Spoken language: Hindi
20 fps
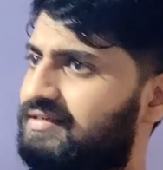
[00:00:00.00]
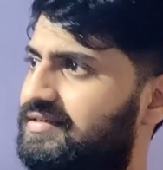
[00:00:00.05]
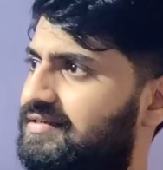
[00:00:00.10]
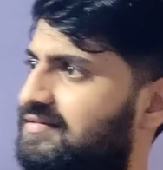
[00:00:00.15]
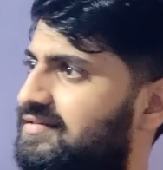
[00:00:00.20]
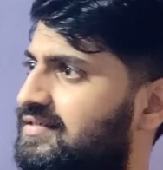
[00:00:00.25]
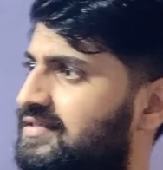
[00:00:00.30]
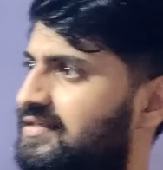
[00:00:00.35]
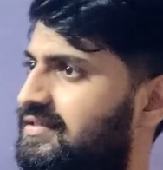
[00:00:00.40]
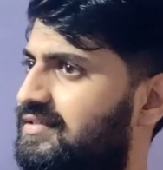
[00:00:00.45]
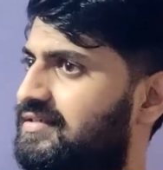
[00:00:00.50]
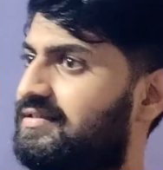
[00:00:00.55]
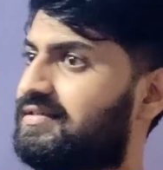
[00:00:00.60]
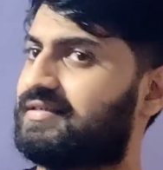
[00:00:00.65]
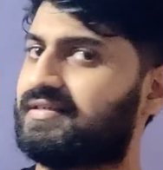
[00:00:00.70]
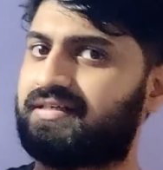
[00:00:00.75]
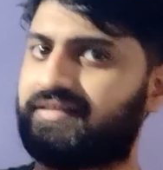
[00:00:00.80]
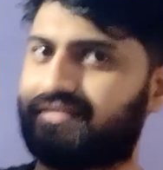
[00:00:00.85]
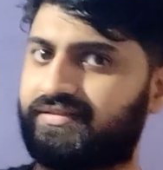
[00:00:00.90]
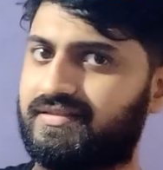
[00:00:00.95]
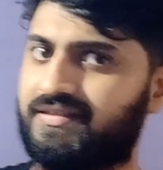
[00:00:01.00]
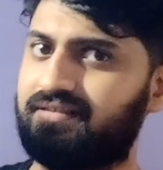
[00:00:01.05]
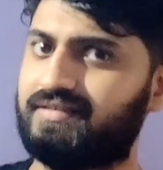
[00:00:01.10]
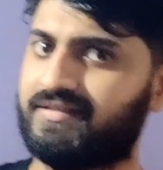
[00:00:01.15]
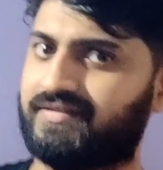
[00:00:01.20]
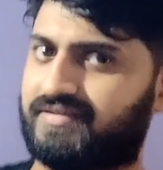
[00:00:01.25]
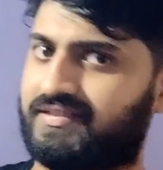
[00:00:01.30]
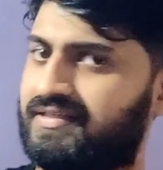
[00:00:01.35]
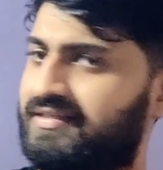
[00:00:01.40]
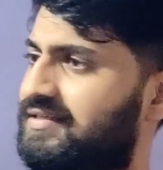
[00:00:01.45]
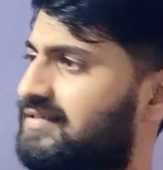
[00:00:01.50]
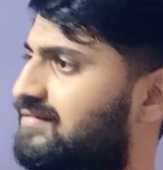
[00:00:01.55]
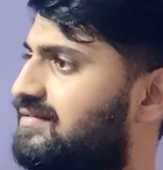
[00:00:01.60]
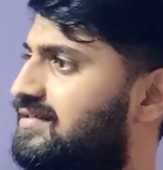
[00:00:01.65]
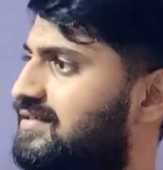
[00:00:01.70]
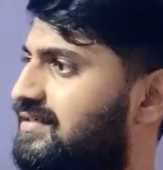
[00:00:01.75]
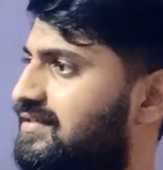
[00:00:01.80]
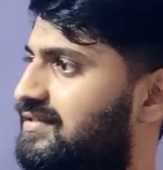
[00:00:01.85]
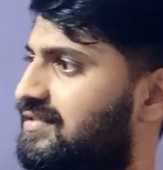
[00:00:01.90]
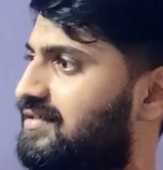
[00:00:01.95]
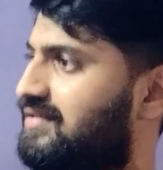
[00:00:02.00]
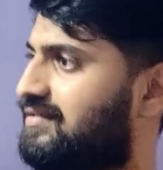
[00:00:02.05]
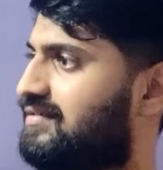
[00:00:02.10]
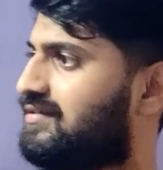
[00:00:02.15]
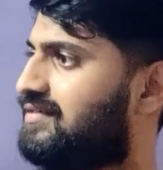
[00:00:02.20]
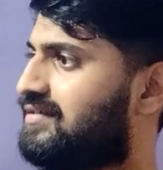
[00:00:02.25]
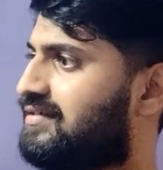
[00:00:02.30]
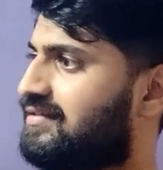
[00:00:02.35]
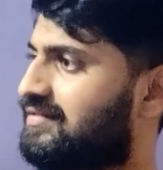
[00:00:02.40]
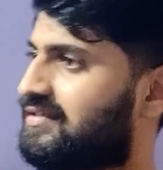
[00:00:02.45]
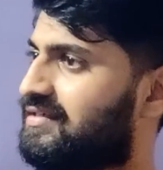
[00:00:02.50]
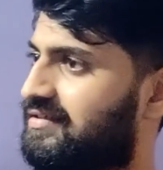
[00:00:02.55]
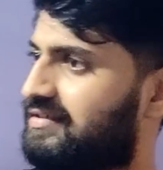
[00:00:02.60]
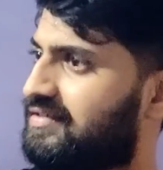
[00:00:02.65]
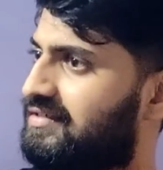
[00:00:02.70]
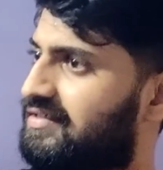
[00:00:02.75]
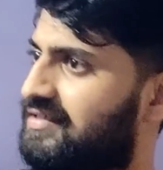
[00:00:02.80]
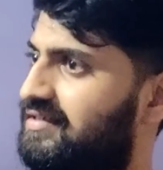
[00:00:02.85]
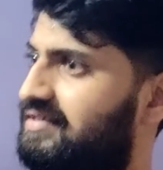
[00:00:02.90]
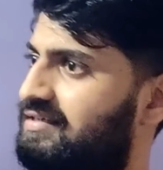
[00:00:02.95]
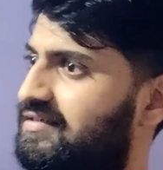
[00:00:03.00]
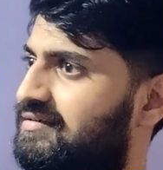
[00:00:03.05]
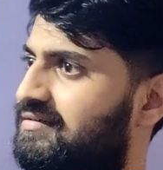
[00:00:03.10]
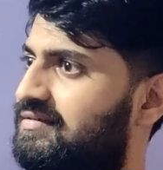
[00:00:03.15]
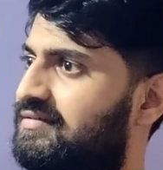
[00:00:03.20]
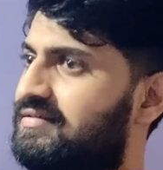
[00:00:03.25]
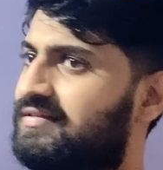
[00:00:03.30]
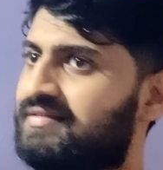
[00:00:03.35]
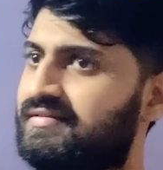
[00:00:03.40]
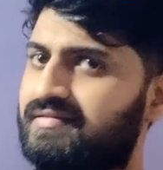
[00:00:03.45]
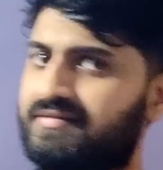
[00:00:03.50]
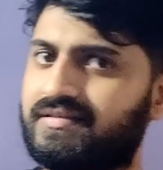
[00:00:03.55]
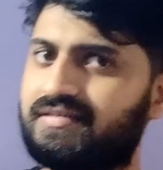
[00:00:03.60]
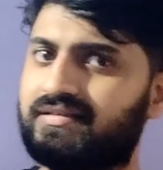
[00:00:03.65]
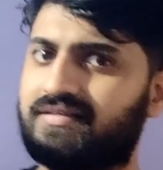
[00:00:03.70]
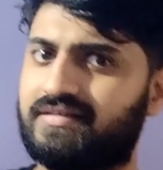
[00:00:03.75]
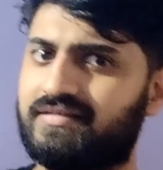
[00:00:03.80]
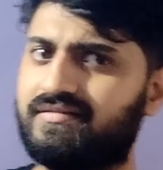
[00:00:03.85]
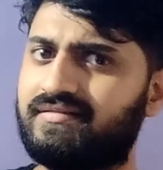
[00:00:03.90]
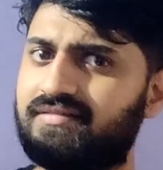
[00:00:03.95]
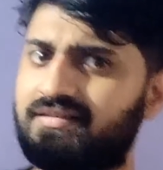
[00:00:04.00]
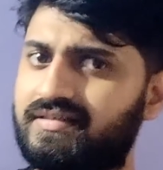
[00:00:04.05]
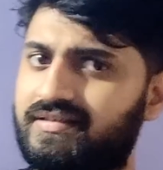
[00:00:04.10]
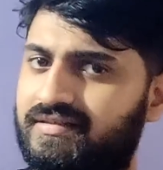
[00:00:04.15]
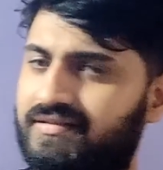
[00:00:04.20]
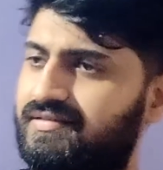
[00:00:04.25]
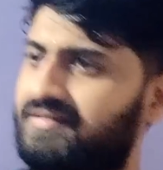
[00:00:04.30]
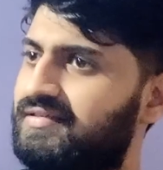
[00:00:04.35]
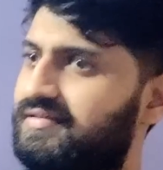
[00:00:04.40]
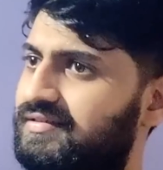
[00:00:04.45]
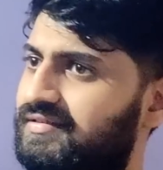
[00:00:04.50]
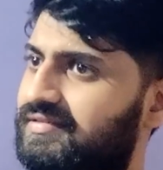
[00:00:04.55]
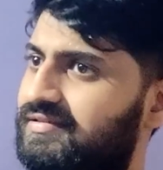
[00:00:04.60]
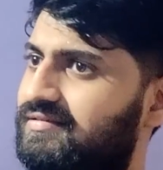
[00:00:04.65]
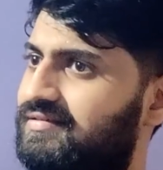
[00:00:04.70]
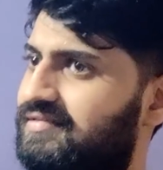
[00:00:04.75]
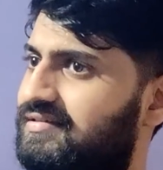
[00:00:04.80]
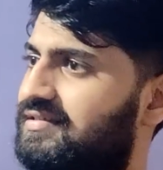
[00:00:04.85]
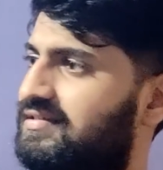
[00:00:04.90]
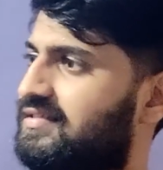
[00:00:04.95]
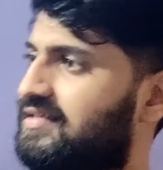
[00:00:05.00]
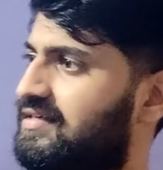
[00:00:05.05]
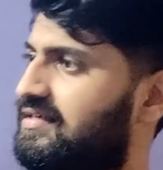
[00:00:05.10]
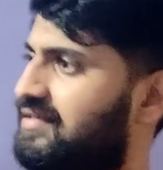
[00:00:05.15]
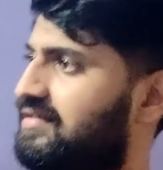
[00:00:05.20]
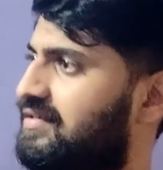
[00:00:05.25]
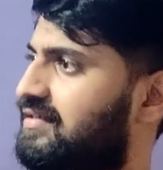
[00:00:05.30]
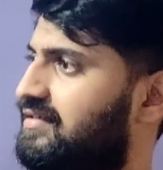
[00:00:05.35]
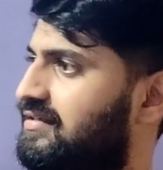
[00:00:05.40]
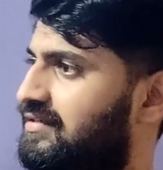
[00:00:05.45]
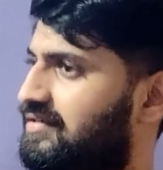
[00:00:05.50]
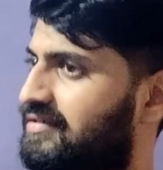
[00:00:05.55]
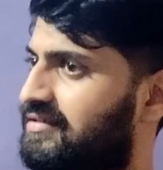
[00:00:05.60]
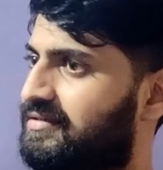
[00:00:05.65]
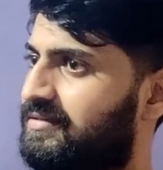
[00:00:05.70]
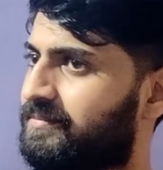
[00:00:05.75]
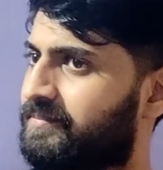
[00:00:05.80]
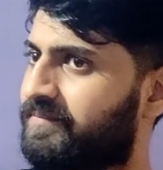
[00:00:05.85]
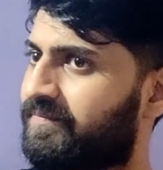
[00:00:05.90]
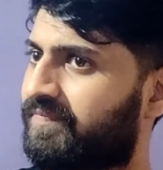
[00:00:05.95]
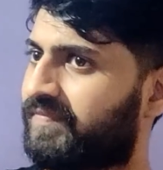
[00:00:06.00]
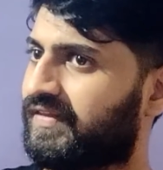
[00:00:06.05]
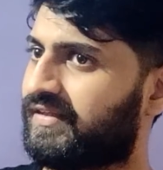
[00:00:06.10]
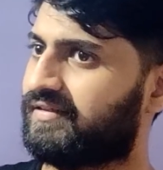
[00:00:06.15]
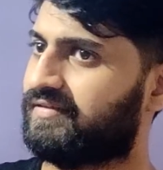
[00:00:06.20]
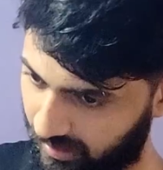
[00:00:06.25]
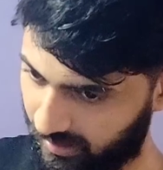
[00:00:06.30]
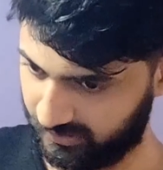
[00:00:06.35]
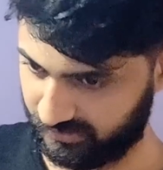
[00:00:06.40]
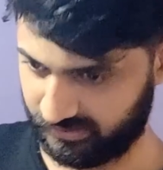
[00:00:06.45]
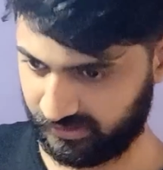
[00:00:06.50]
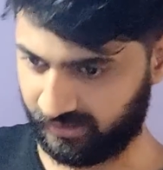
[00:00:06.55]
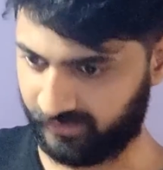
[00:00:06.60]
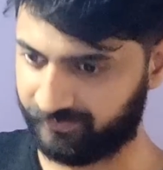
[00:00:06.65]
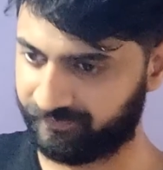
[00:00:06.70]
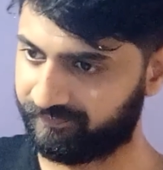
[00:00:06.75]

में ही गड्ढे बनाए अरे रास्ते ही नहीं बनाए थे ताकि गड्ढे बने पर हमने कभी किसी को नहीं बताया अच्छा